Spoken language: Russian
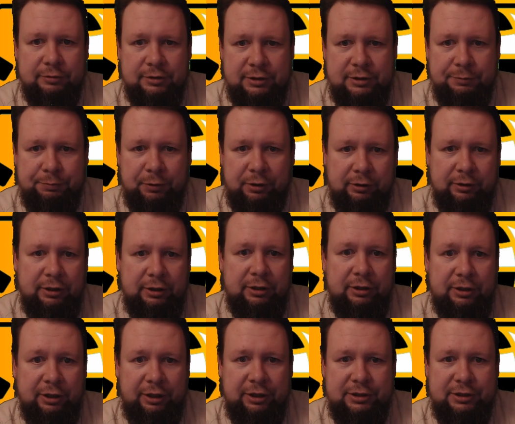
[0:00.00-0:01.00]
сыпал
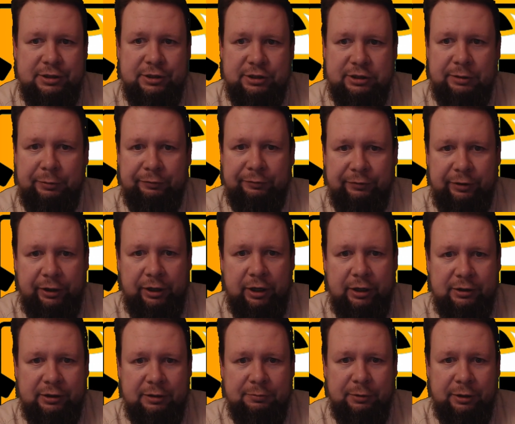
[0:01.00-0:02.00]
интереснейшими
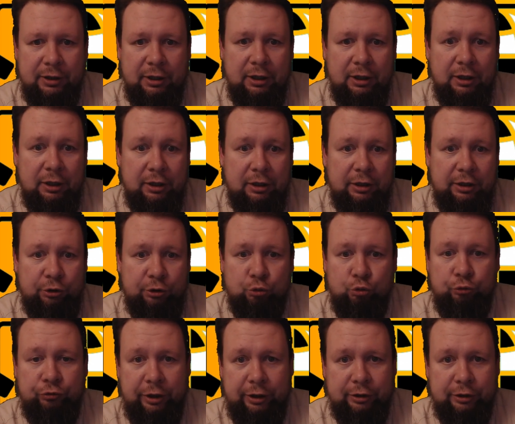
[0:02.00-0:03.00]
вариантами и уверен,